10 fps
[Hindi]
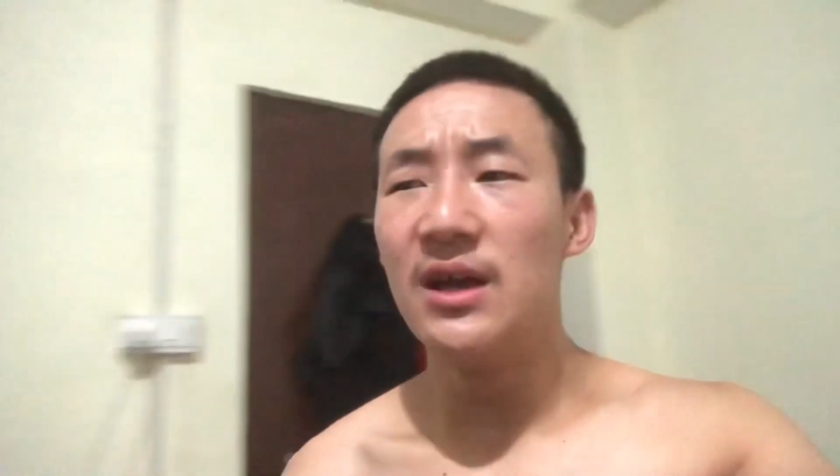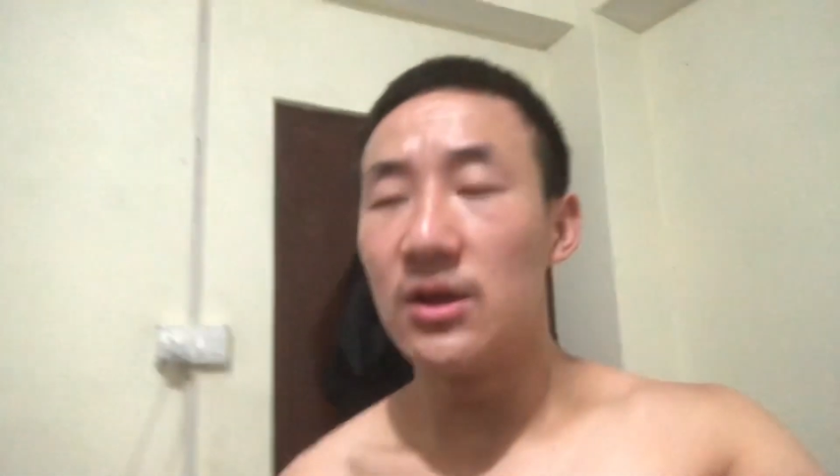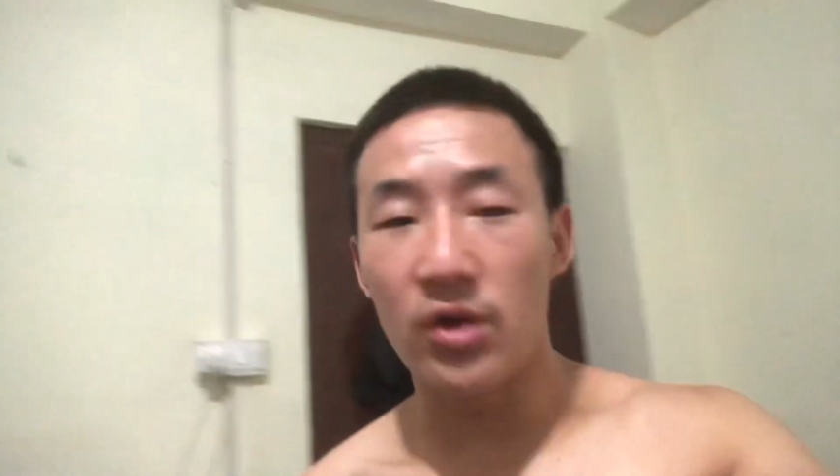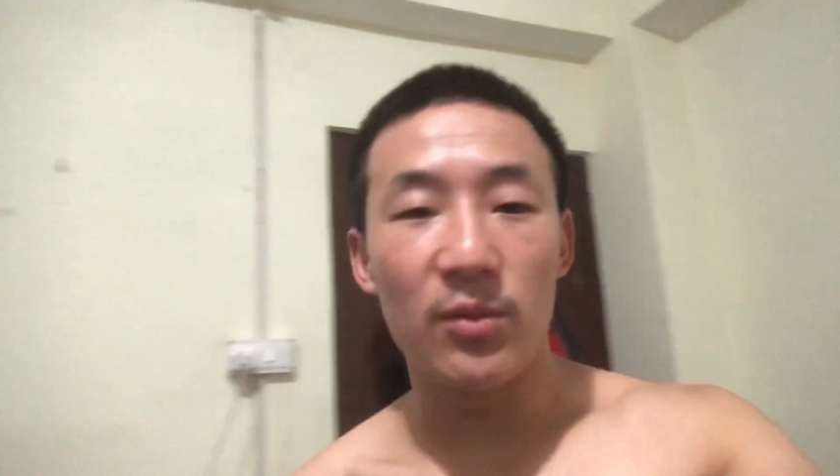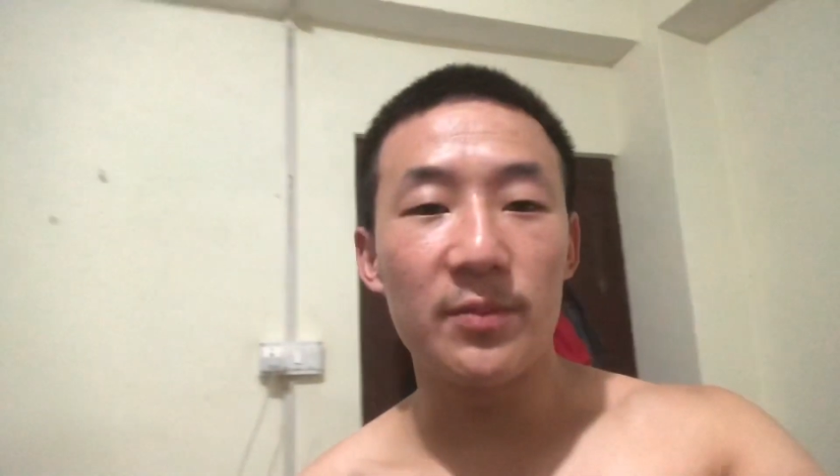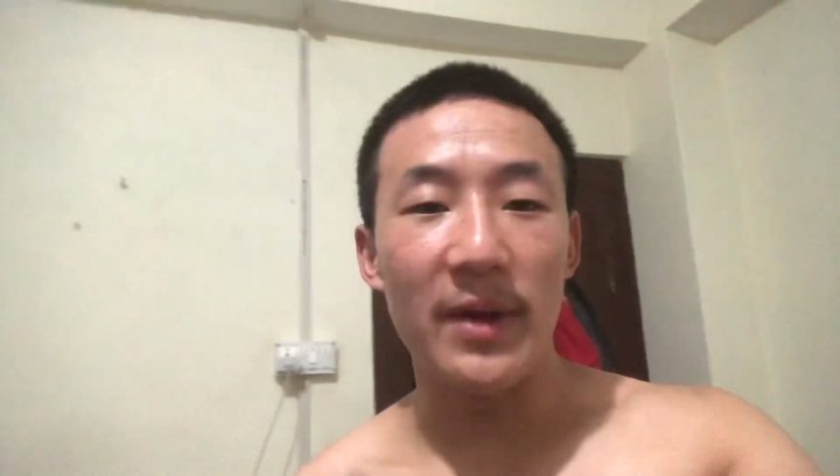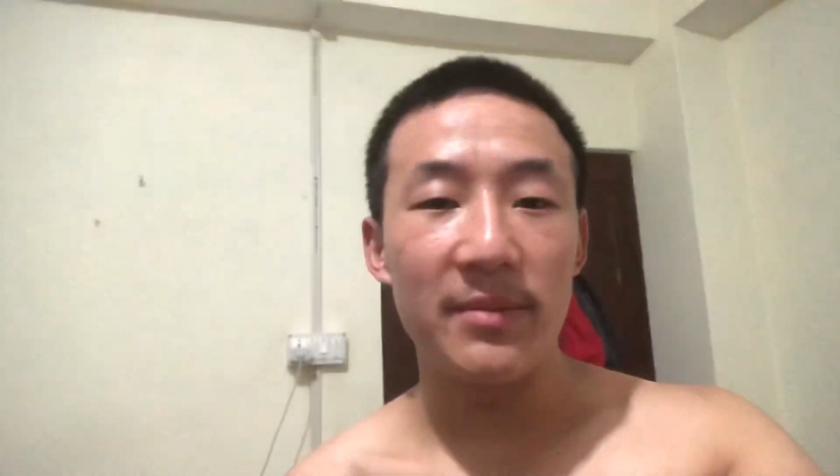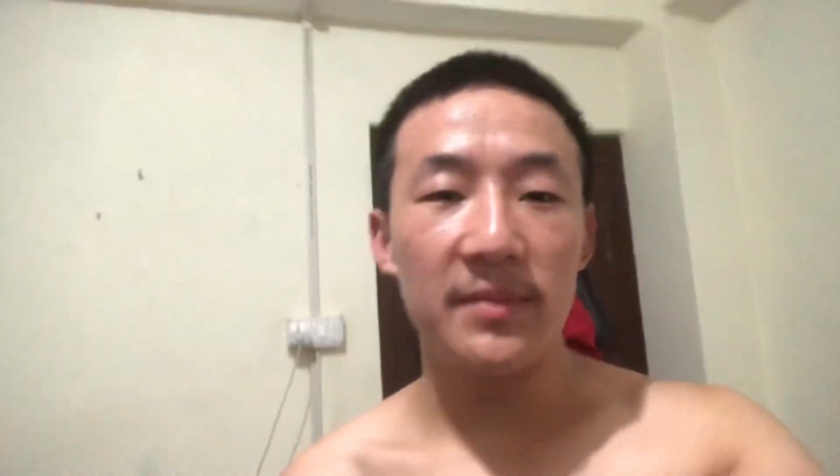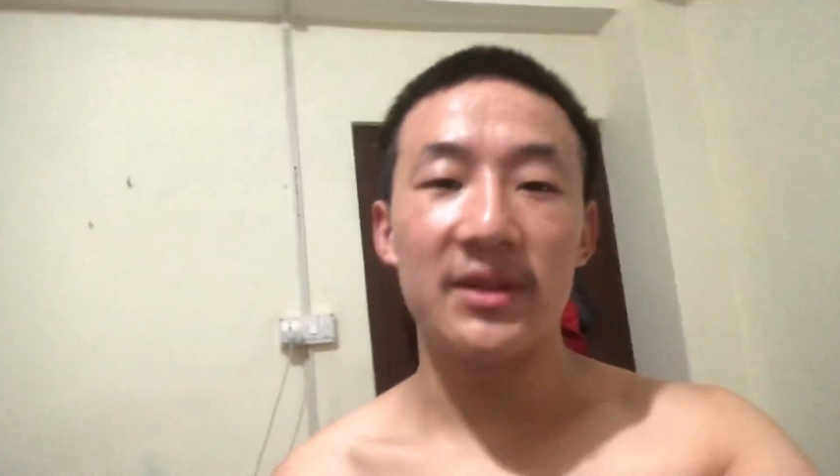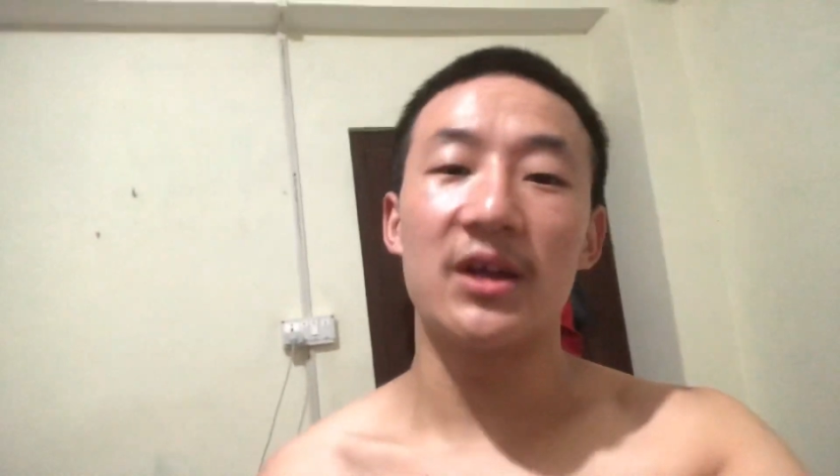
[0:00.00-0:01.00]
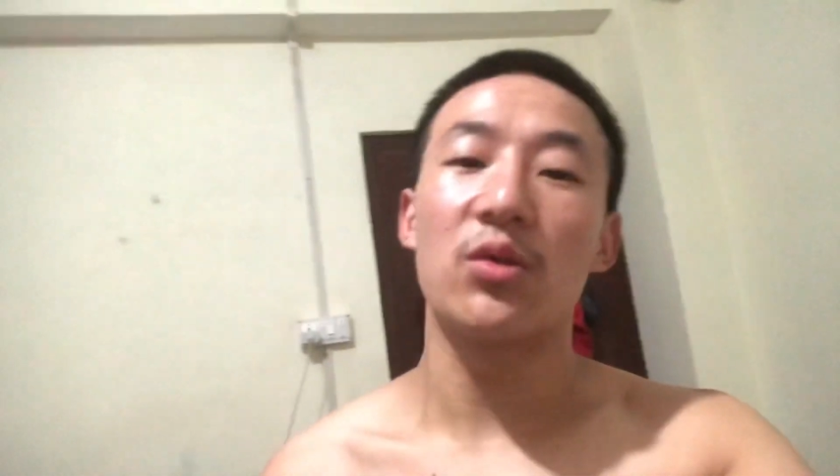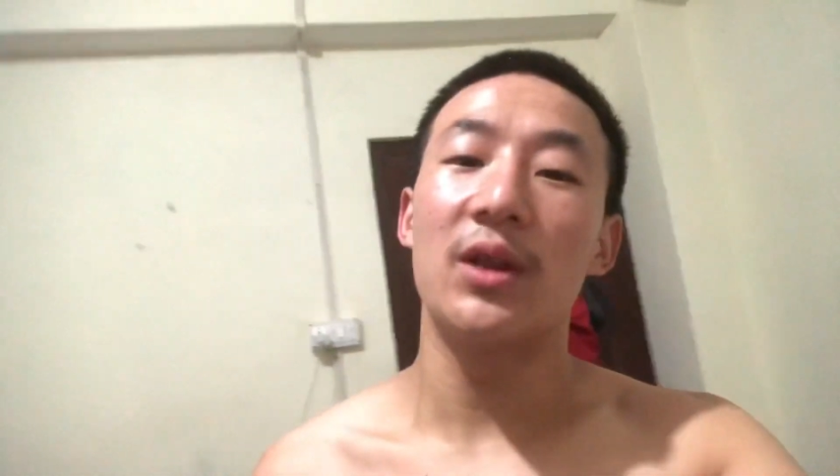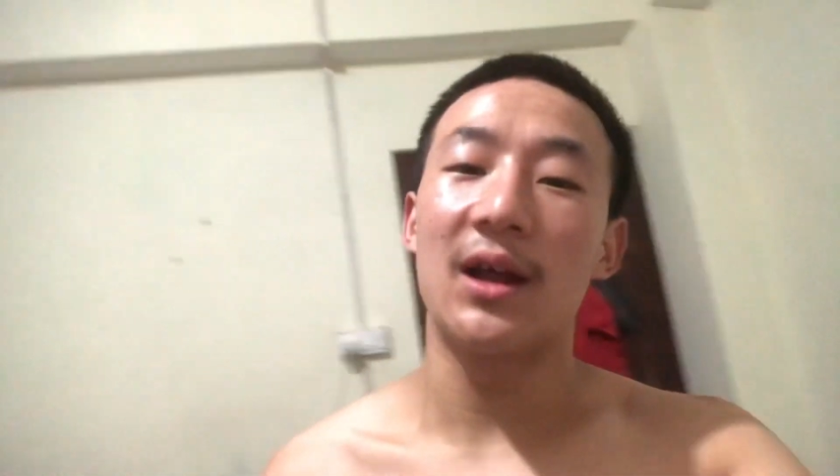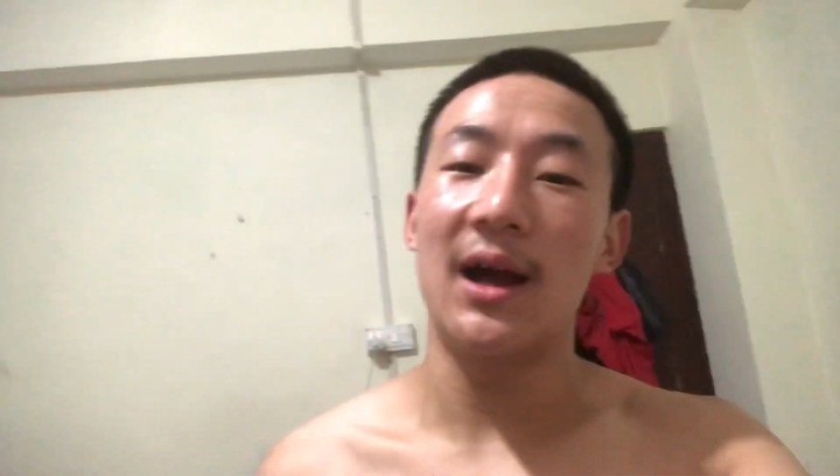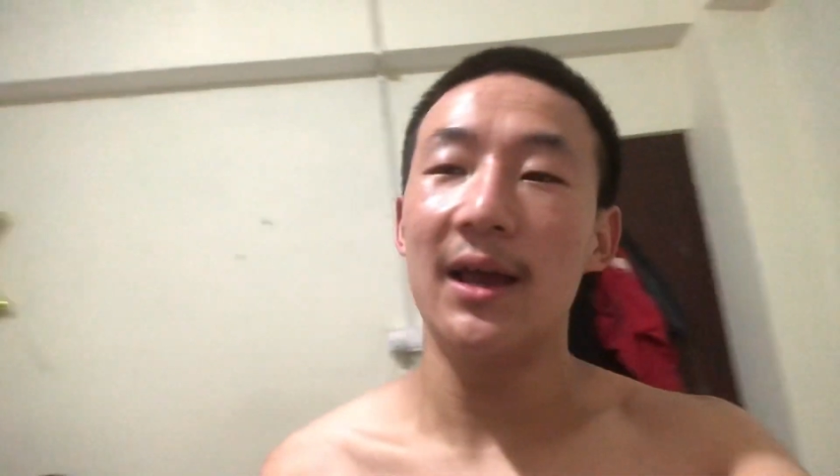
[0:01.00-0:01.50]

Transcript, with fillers: थोड़ा बहुत पैर में भी दर्द होने लगा है